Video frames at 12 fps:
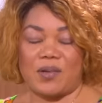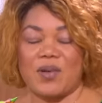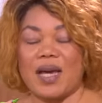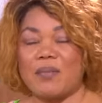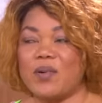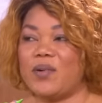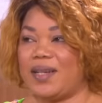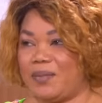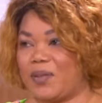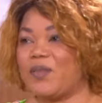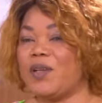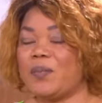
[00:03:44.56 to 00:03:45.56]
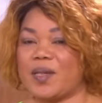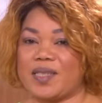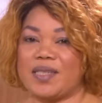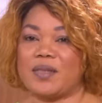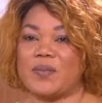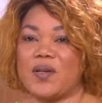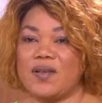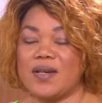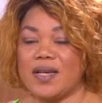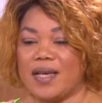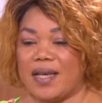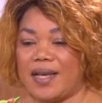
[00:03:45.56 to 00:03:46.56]
au Gabon, à Libreville précisément,
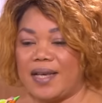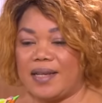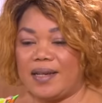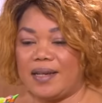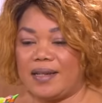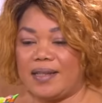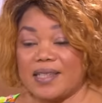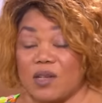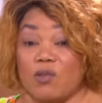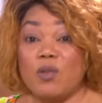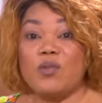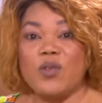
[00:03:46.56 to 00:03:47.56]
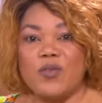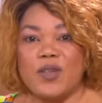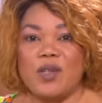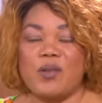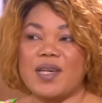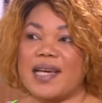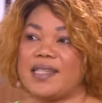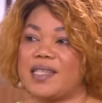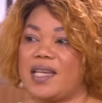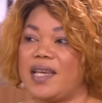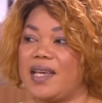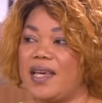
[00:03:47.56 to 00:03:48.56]
euh, dans un groupe de filles du
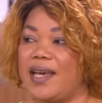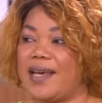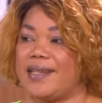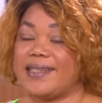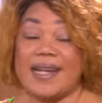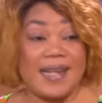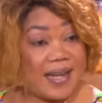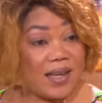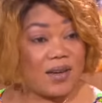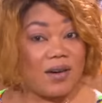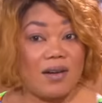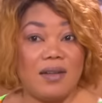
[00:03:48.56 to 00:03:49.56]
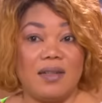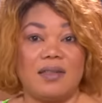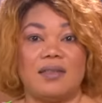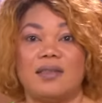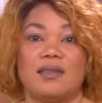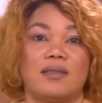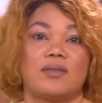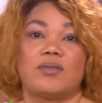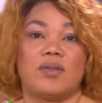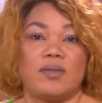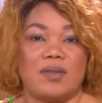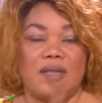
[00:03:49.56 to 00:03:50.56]
quartier. Elles allaient à l'école, elles euh,
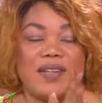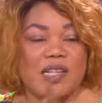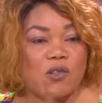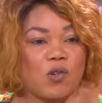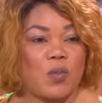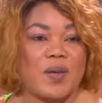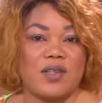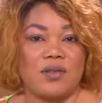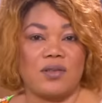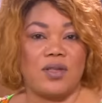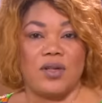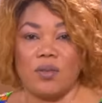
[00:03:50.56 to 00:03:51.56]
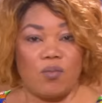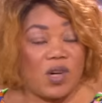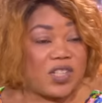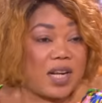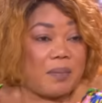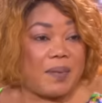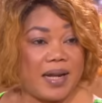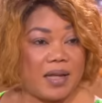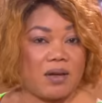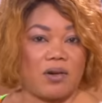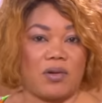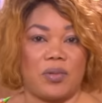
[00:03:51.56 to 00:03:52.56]
avaient les occupations. Moi, j'allais pas à
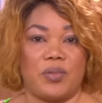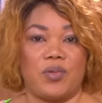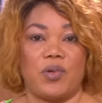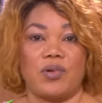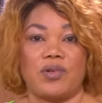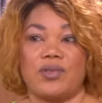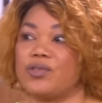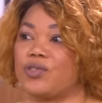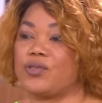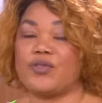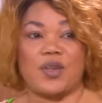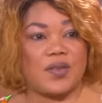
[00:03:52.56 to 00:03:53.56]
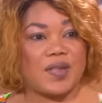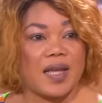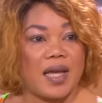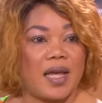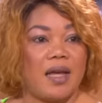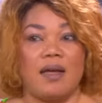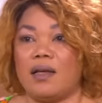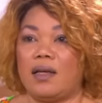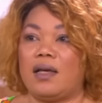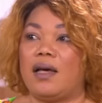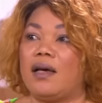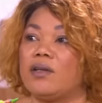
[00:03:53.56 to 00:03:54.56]
l'école. Donc, euh, je vendais,
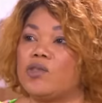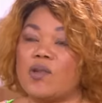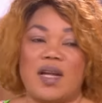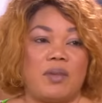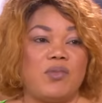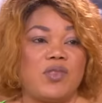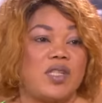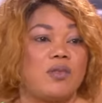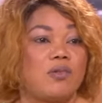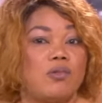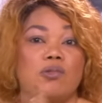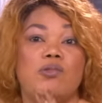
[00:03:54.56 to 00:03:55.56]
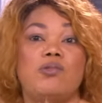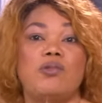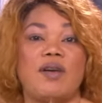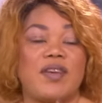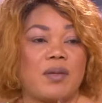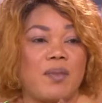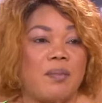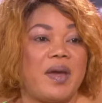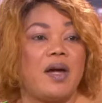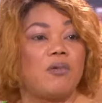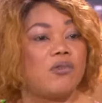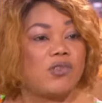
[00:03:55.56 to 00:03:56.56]
soit à la boutique ou avec ma
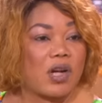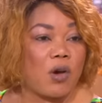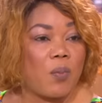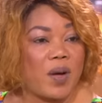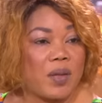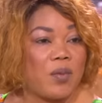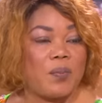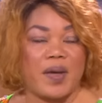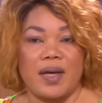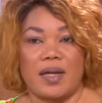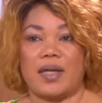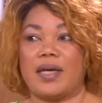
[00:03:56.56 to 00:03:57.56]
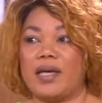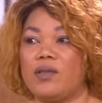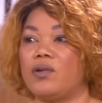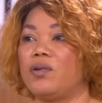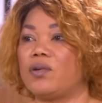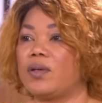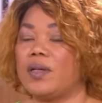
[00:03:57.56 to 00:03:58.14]
mère, ou j'accompagnais mon père. Et donc,